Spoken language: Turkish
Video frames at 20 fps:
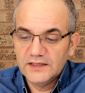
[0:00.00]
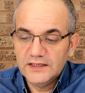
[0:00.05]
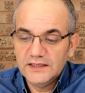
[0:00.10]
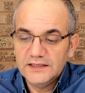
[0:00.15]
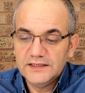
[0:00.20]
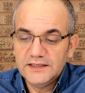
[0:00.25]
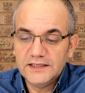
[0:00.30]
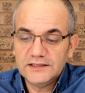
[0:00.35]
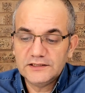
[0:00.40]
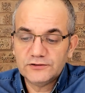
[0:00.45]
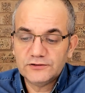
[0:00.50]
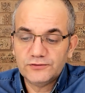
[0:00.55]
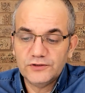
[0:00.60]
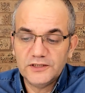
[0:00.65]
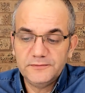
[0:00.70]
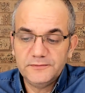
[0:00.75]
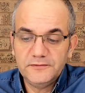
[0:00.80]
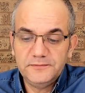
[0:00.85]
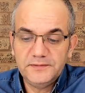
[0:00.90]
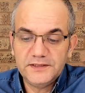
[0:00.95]
Reis
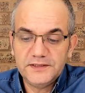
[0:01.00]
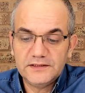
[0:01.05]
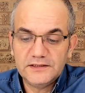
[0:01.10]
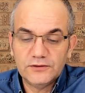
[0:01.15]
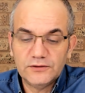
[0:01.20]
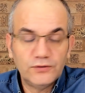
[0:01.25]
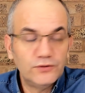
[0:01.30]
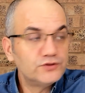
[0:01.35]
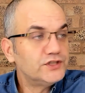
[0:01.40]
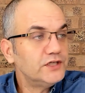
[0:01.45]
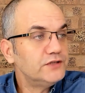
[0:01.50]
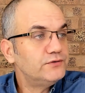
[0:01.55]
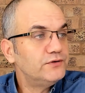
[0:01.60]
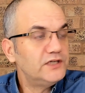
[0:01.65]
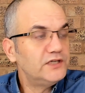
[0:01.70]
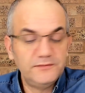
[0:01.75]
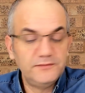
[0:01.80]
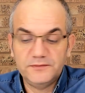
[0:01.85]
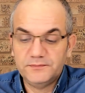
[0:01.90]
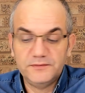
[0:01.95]
dönemi bitti, hoca
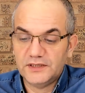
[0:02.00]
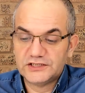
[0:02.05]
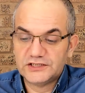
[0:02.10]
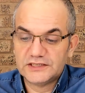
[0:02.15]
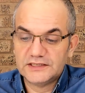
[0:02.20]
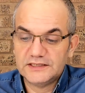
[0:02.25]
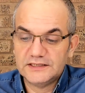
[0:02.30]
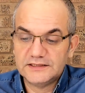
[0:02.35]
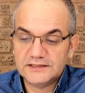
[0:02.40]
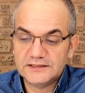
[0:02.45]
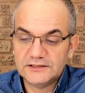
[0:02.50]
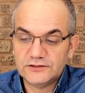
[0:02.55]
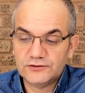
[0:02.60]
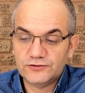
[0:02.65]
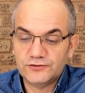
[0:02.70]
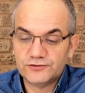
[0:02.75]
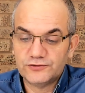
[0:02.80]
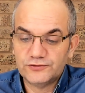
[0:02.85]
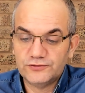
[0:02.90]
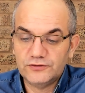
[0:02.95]
dönemi başladı
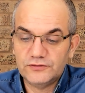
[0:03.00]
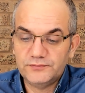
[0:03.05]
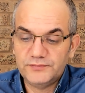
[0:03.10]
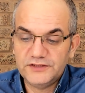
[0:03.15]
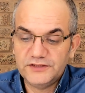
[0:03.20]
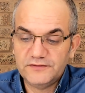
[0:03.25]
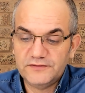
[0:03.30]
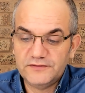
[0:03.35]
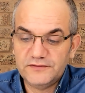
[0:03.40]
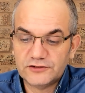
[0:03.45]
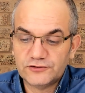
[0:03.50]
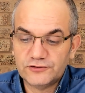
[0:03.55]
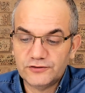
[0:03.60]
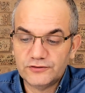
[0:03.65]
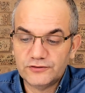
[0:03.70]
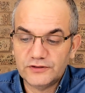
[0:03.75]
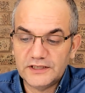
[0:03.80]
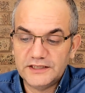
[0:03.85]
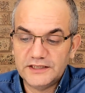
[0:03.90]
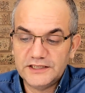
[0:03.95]
sözünün bir versiyon
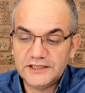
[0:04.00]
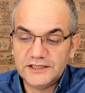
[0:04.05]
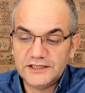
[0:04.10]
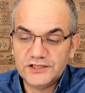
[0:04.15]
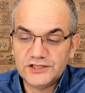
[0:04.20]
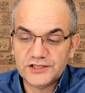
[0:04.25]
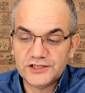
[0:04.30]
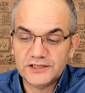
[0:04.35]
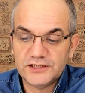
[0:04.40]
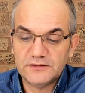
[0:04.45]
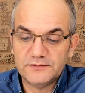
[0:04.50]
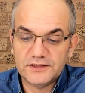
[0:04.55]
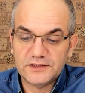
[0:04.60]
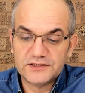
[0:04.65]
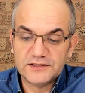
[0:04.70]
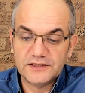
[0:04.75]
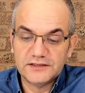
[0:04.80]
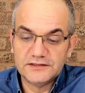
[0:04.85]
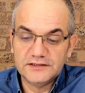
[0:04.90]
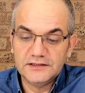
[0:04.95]
olan ikinci yarı
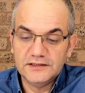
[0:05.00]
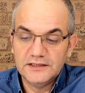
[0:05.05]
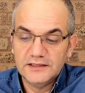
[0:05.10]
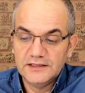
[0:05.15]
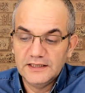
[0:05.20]
başladı.